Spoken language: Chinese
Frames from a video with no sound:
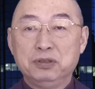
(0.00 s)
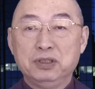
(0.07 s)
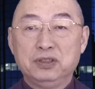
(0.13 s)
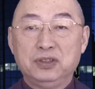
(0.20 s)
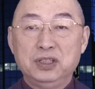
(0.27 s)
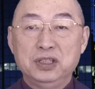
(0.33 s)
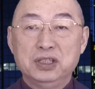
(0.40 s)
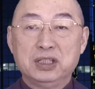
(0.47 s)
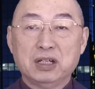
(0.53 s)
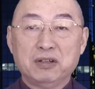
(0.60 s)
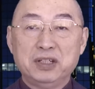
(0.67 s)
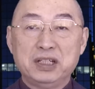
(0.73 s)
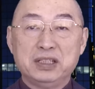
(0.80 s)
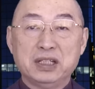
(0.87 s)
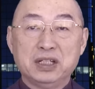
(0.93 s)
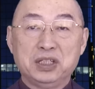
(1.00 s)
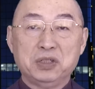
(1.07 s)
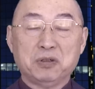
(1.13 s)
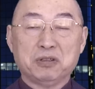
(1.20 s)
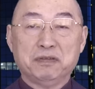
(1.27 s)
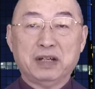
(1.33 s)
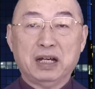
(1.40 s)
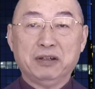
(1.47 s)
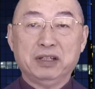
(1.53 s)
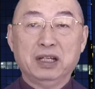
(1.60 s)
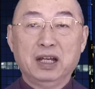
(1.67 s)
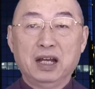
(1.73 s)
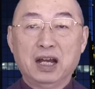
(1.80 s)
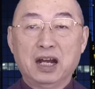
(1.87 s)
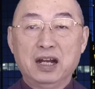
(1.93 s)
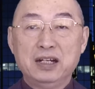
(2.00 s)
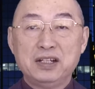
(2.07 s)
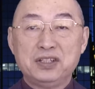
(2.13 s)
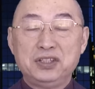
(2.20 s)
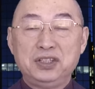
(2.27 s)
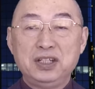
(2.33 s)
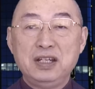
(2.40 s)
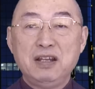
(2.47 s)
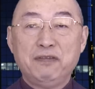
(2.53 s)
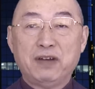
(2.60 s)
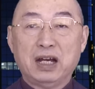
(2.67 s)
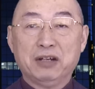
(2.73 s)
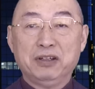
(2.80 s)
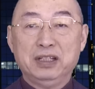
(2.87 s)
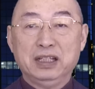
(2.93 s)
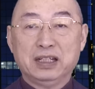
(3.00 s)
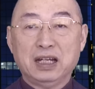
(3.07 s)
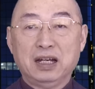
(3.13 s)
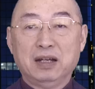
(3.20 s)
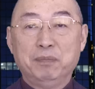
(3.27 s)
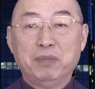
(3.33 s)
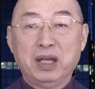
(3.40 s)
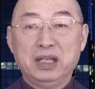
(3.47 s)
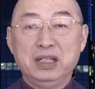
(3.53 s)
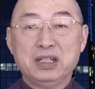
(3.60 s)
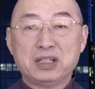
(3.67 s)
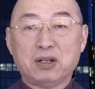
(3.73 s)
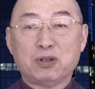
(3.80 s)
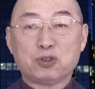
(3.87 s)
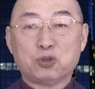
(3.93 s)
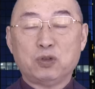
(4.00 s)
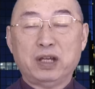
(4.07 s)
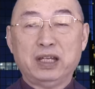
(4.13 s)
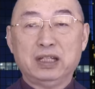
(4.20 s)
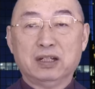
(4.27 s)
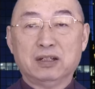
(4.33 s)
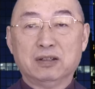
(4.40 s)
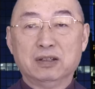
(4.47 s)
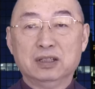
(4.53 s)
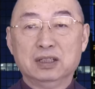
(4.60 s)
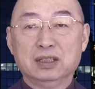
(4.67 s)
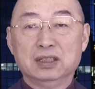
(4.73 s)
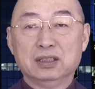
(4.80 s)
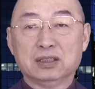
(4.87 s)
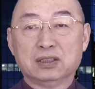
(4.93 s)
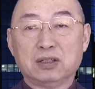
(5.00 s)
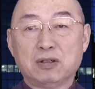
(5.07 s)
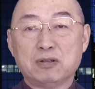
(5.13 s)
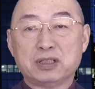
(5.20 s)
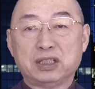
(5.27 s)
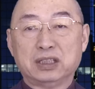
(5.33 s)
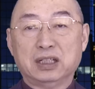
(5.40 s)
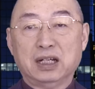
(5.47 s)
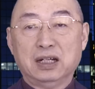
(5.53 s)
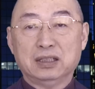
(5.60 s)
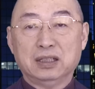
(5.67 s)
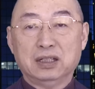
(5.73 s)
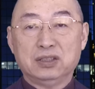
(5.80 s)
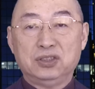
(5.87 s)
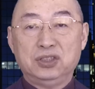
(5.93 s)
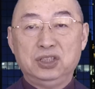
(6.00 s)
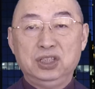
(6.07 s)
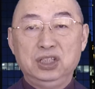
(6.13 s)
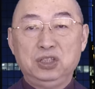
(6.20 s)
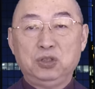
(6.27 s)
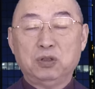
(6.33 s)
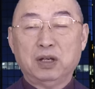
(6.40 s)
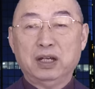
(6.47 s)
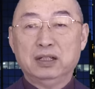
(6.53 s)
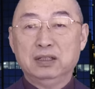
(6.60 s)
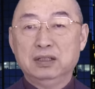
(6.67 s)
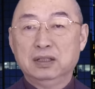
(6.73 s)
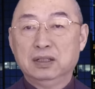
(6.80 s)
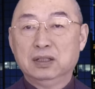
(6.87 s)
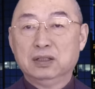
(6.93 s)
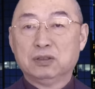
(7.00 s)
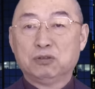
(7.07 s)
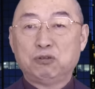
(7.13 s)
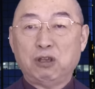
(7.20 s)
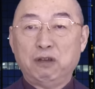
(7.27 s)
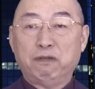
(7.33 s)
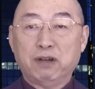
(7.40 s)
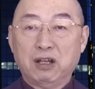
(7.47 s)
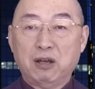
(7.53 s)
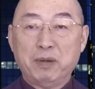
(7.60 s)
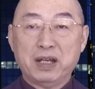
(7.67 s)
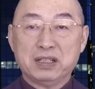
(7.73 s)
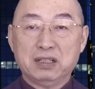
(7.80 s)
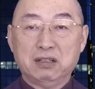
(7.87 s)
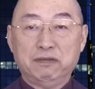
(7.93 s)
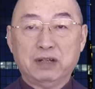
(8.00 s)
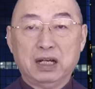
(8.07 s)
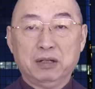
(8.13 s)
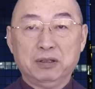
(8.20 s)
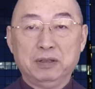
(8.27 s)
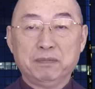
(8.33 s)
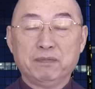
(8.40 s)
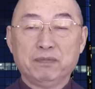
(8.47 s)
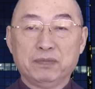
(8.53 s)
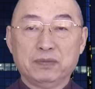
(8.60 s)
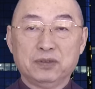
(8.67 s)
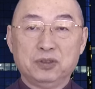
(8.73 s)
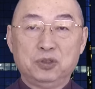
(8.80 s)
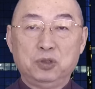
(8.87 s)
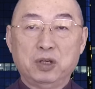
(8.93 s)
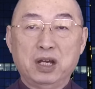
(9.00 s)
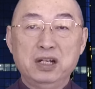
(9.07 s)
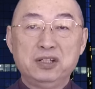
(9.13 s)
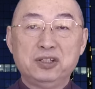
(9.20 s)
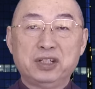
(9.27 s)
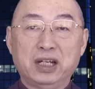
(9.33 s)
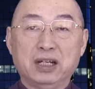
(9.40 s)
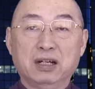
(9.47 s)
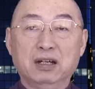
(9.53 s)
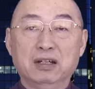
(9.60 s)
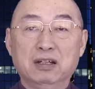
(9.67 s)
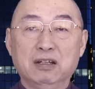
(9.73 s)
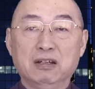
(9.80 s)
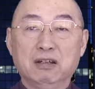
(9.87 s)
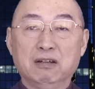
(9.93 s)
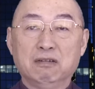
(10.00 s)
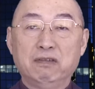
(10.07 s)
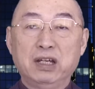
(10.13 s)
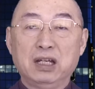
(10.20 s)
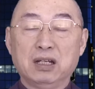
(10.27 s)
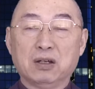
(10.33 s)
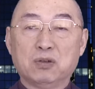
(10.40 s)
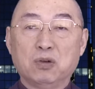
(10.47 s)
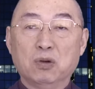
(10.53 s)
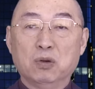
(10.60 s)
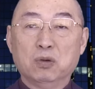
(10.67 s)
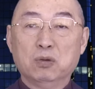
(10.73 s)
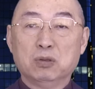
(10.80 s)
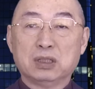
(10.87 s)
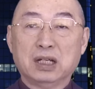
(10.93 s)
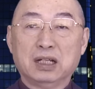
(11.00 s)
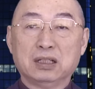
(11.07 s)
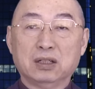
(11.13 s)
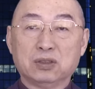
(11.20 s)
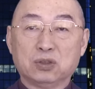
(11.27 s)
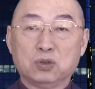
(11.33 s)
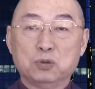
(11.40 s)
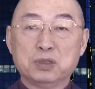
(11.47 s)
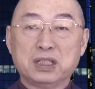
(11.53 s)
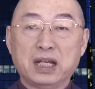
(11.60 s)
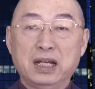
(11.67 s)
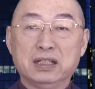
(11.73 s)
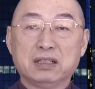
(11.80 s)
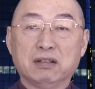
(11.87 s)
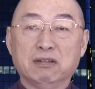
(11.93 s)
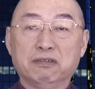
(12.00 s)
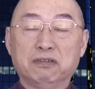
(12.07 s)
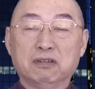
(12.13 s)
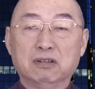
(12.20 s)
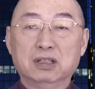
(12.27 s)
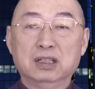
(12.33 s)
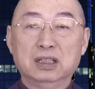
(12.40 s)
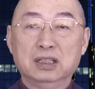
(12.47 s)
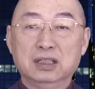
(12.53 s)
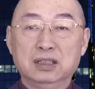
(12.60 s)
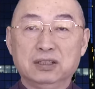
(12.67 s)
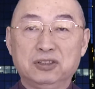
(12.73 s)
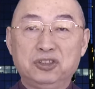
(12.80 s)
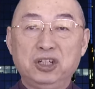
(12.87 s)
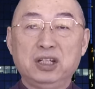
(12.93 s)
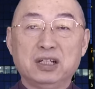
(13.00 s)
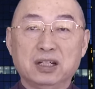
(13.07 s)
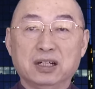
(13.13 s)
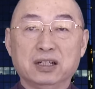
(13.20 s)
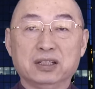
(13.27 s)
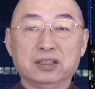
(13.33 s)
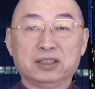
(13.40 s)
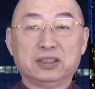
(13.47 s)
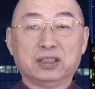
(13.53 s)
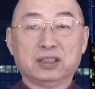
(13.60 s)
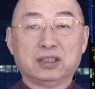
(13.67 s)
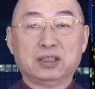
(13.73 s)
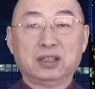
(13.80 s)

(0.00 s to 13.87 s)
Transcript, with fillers: 去抵消那些旧的法律，而这新的法律，你看看每一招出来以后，都是他的集权对付老百姓的法律，全是这个，为了巩固他的独裁政府，这个是